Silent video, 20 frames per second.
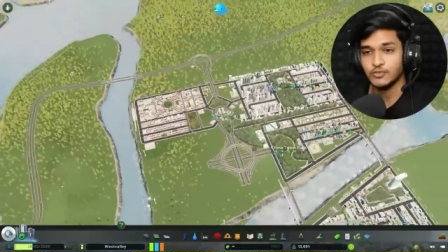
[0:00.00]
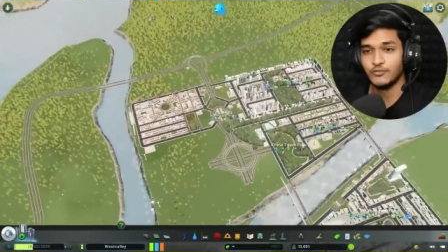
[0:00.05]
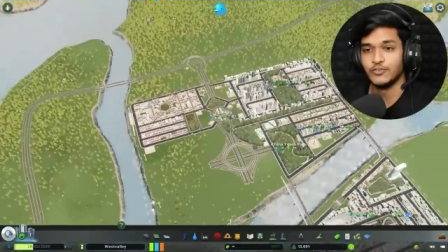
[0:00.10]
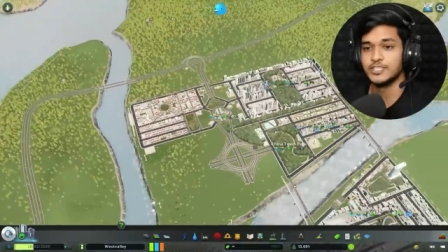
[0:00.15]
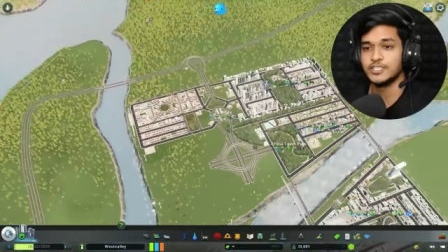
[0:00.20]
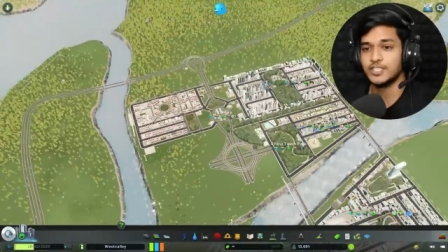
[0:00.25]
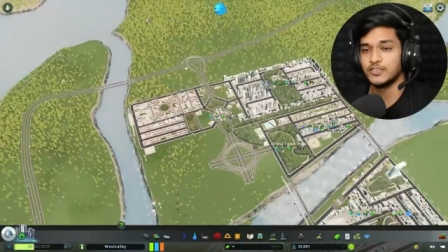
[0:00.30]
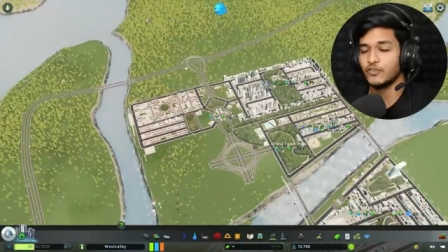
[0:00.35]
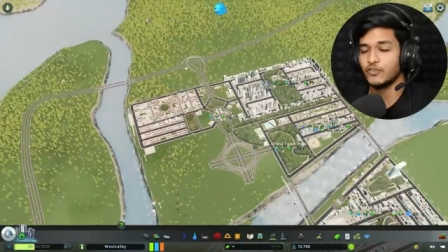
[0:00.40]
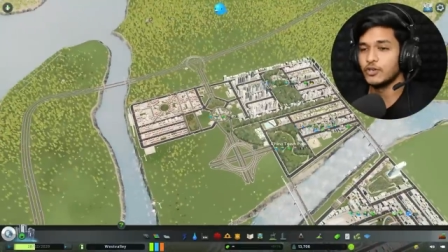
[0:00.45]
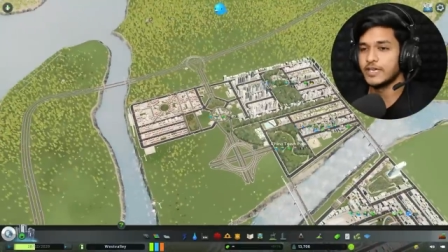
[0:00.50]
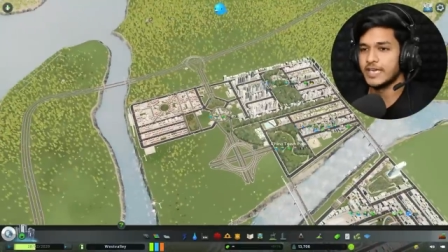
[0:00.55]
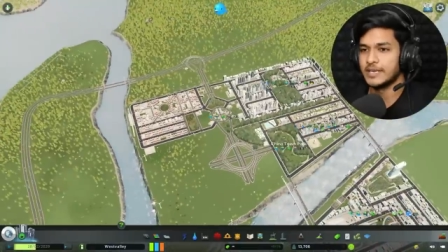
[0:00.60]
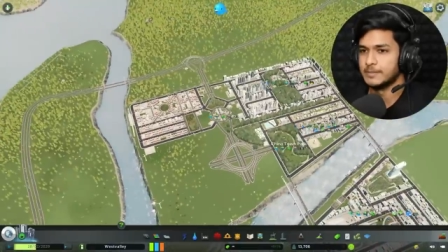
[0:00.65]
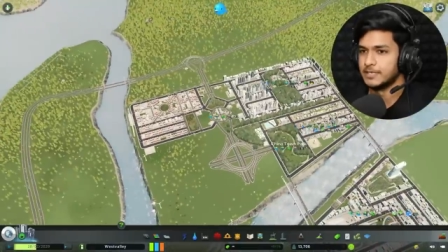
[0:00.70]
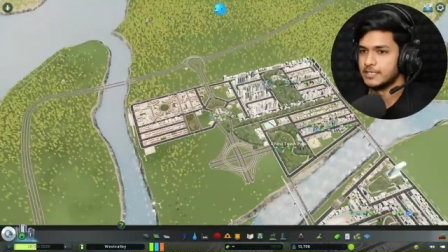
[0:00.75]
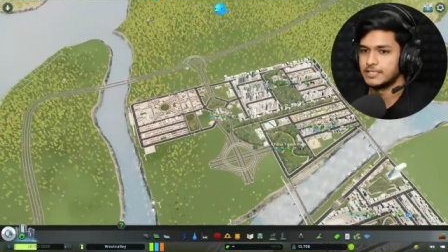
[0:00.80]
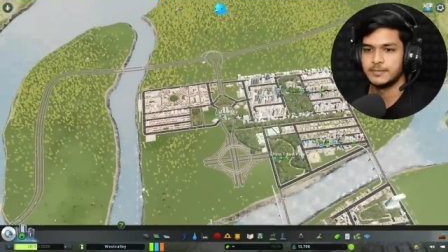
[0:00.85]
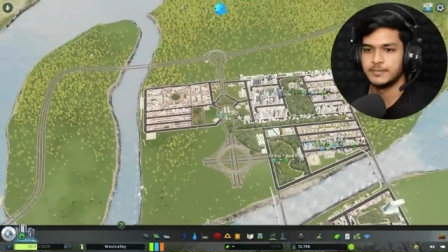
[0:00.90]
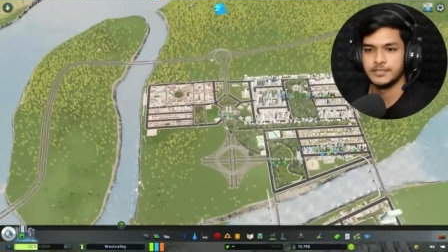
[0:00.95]
सो फर्स्ट ऑफ ऑल
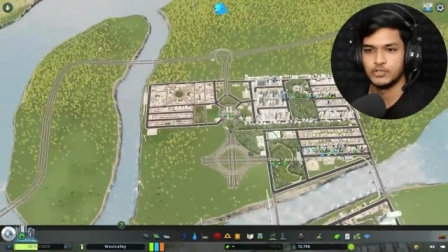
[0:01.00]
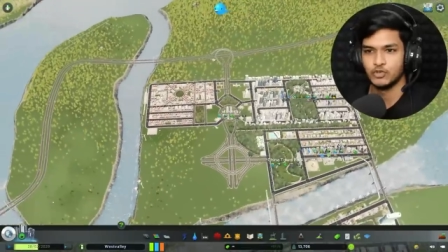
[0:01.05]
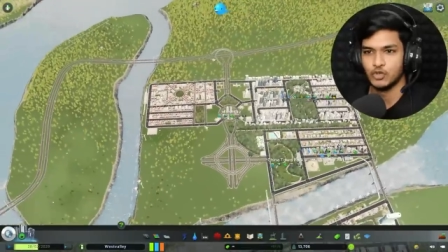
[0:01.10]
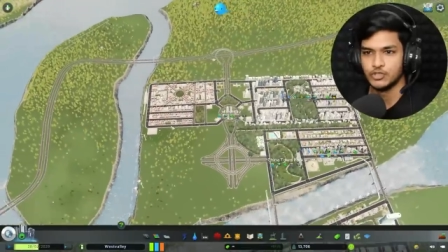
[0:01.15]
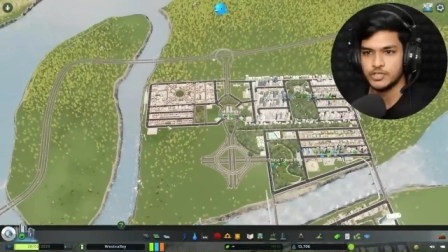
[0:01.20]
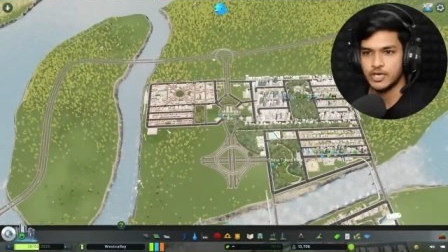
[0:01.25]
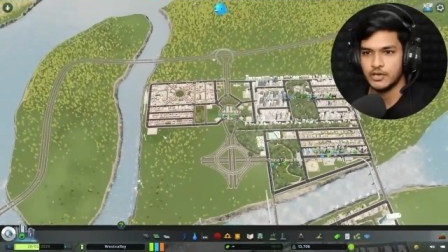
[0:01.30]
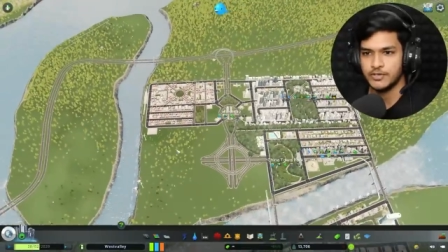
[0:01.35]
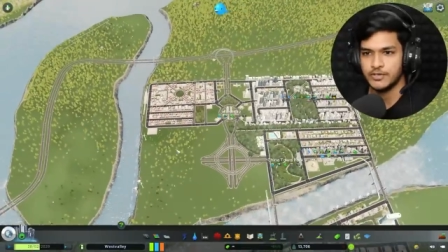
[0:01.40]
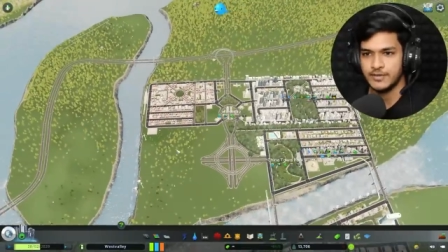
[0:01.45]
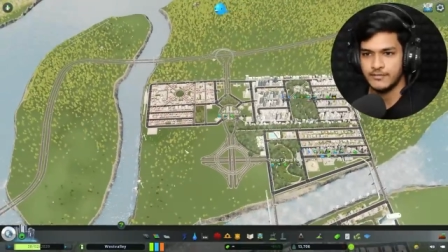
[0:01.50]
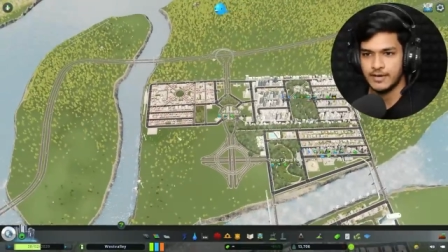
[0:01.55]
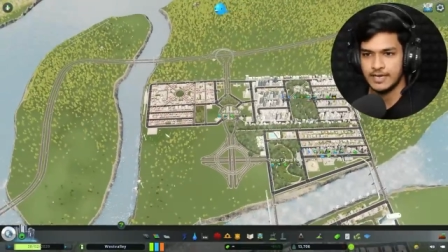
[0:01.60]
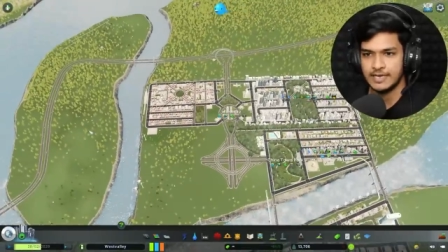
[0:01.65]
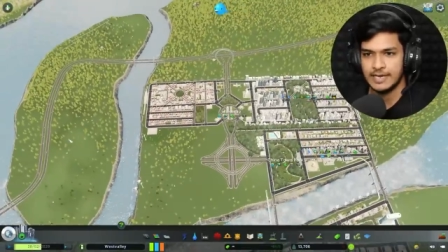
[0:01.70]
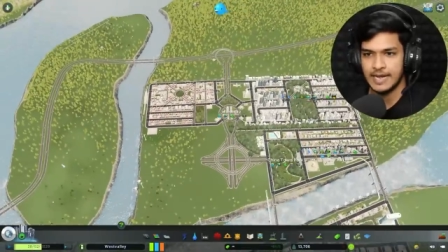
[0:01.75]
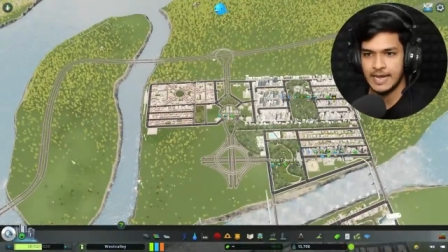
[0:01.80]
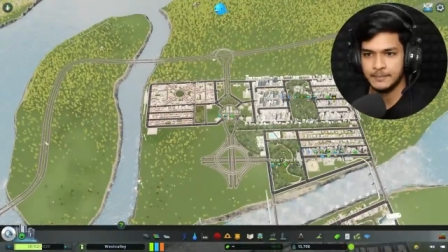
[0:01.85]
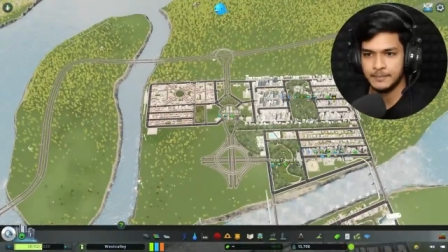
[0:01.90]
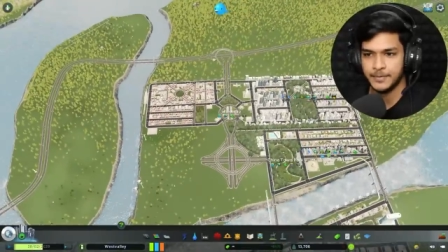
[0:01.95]
गेवर्स मैं सोच रहा हूँ ये
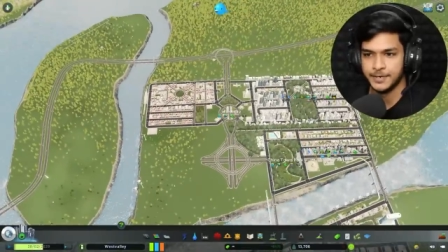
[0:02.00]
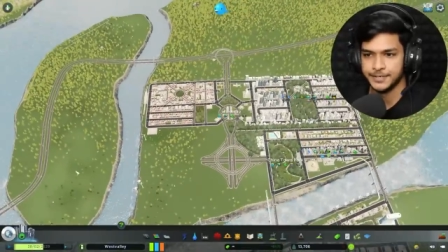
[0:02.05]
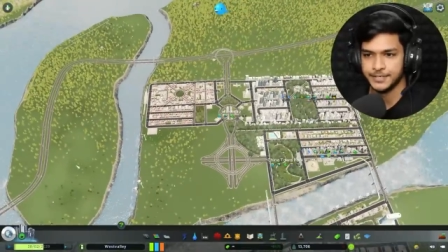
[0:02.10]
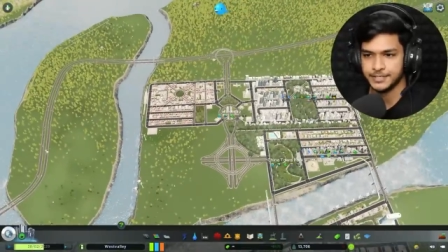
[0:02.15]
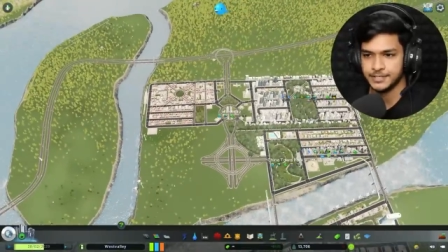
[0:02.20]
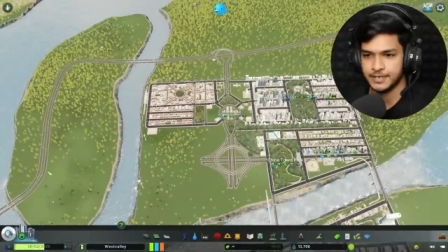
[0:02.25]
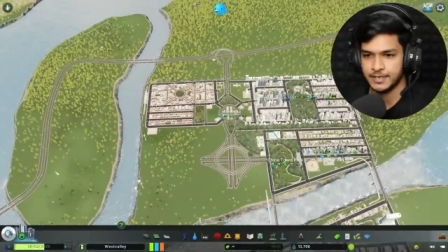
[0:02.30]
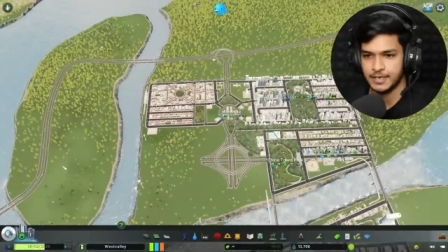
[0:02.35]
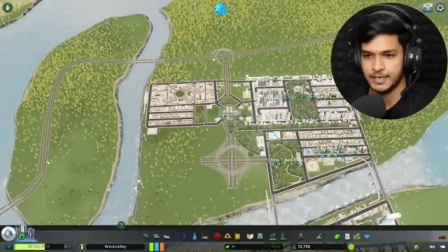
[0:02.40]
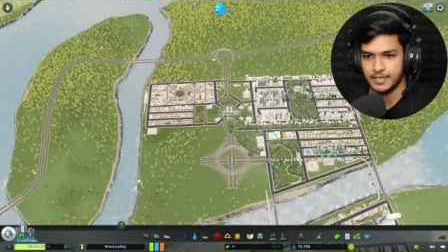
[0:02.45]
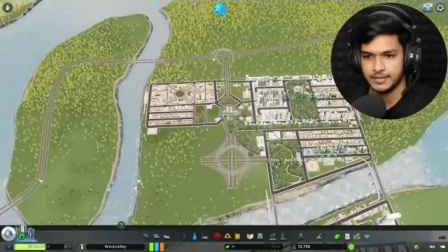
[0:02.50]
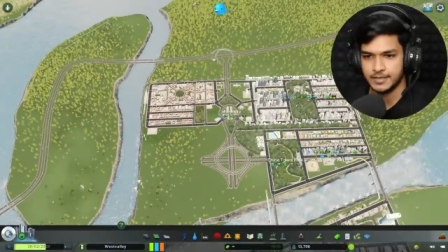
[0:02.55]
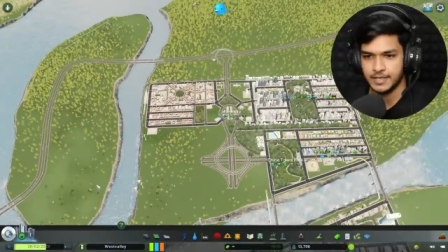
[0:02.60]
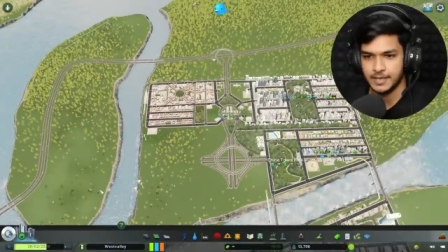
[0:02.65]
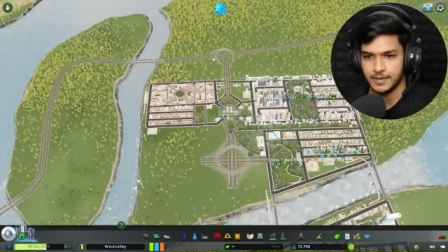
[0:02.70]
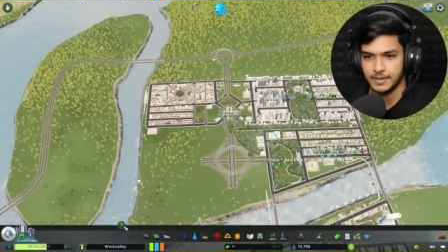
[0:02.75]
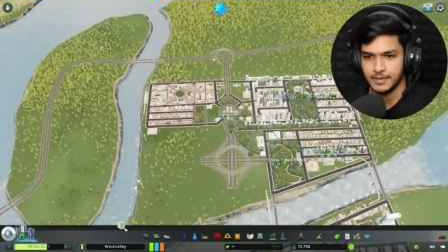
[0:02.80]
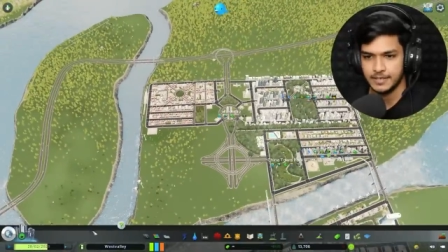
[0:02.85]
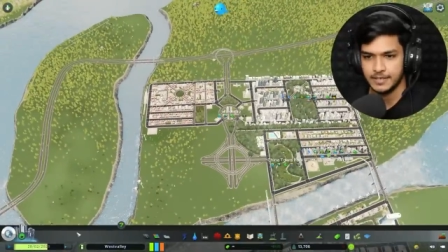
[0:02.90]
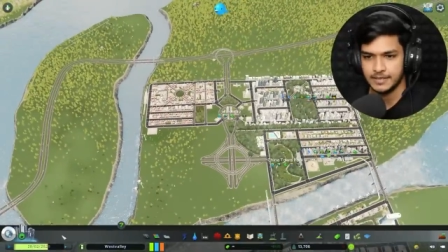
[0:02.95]
वाली लैंड परचेस कर लेते
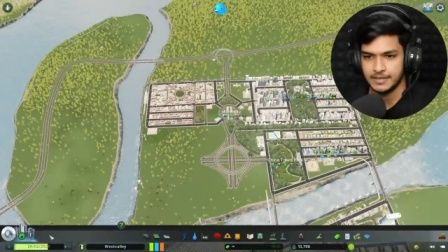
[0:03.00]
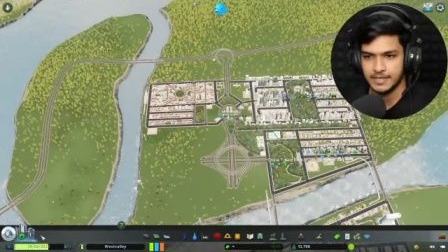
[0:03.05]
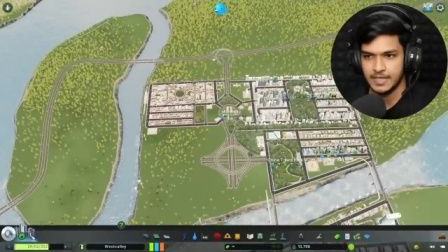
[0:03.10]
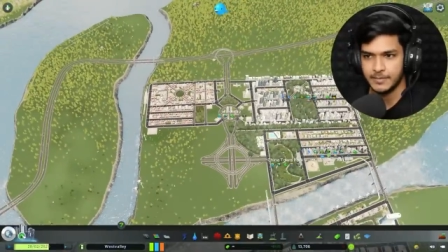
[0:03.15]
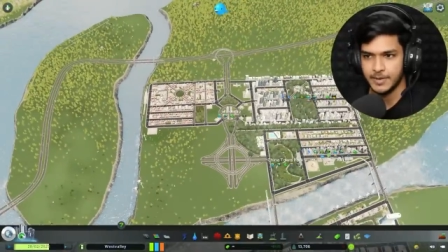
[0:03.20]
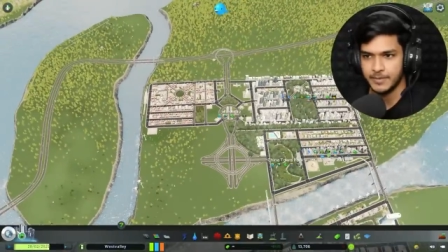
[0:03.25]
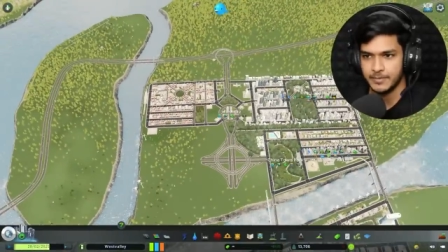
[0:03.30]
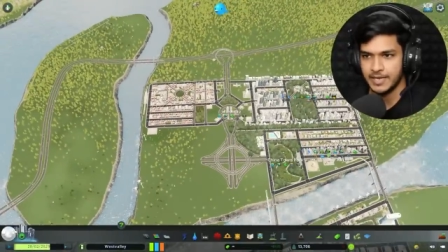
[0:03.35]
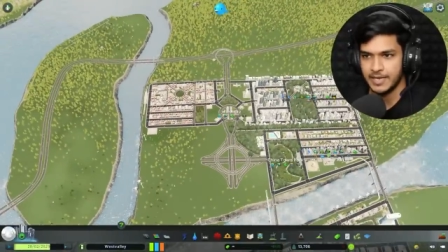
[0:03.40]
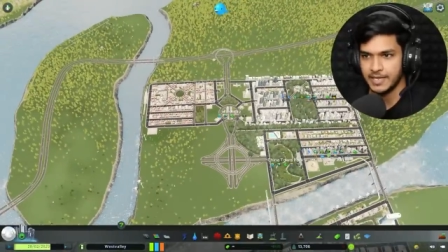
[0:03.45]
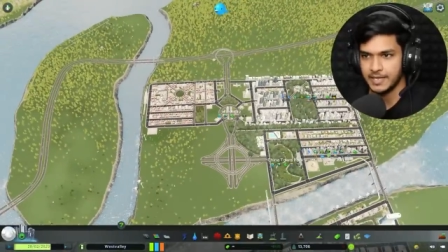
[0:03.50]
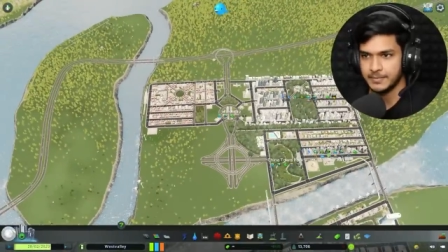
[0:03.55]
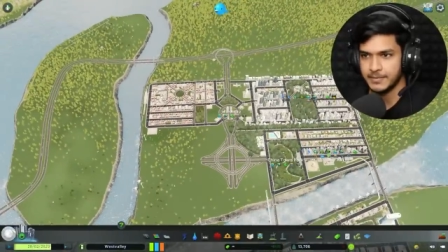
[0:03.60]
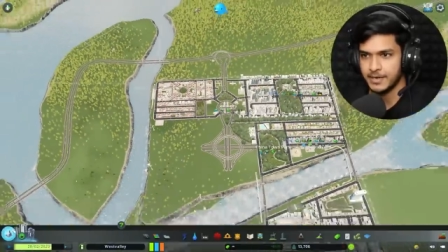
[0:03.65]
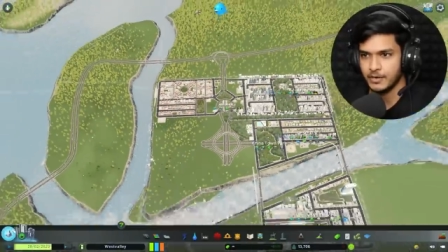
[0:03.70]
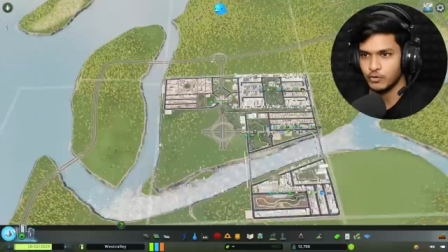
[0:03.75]
हैं कितने में मिलेगी